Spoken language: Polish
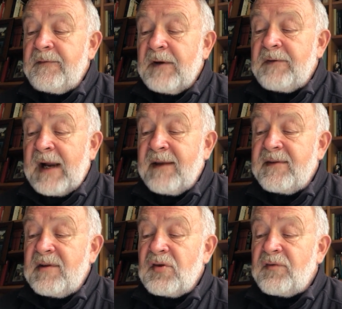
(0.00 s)
we
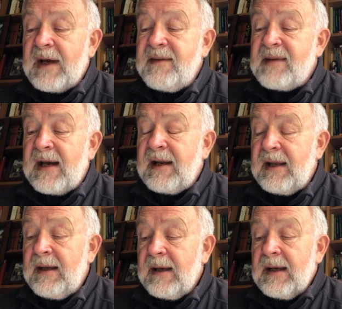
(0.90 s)
Francji,
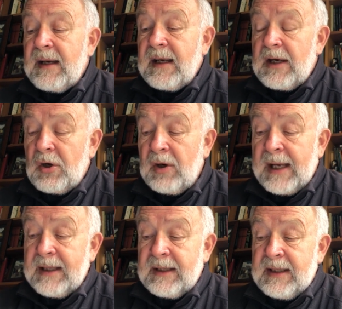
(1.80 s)
Szwajcarii, e,
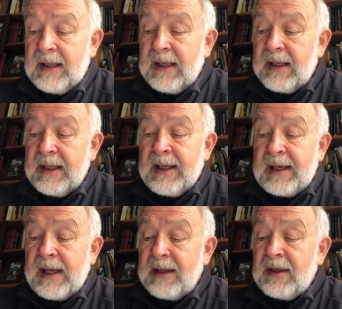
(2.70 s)
Holandii,
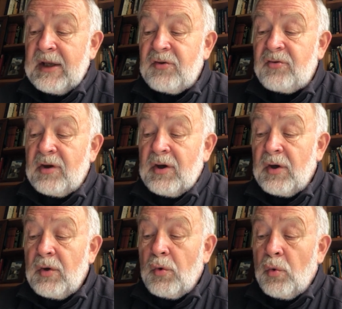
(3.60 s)
Irlandii czy
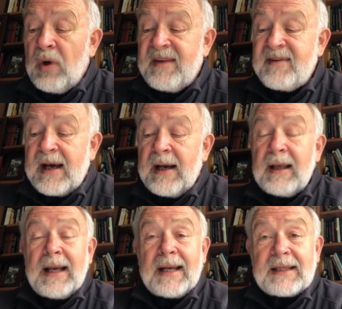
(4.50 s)
USA,
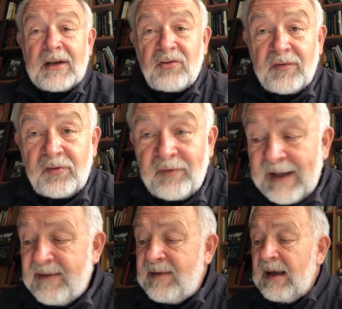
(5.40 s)
a także w
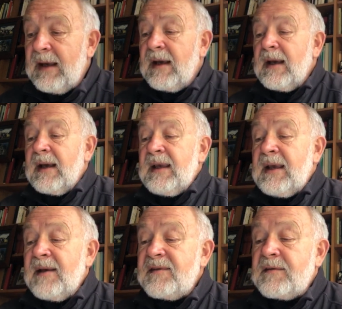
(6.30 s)
Szwecji
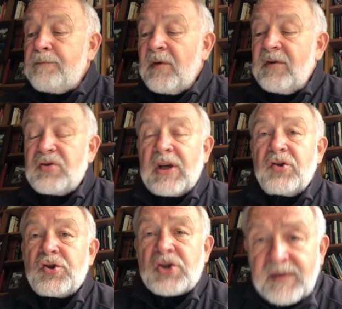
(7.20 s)
jest powyżej
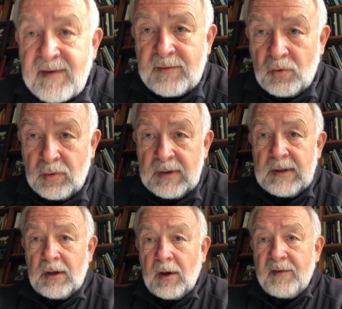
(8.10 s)
300
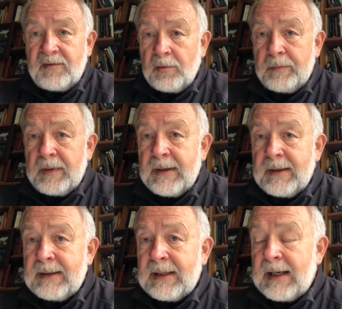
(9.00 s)
osób
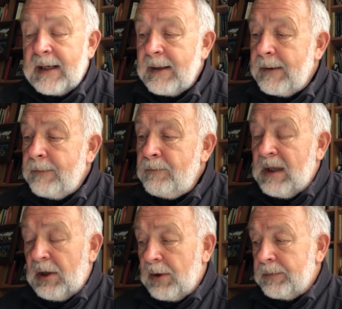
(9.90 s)
na
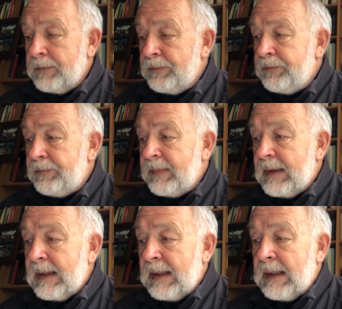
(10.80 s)
milion.
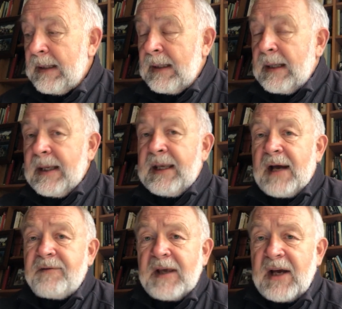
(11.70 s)

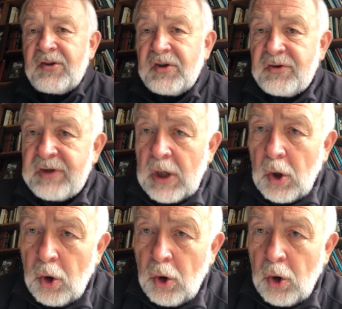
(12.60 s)
Jak wyjaśnić te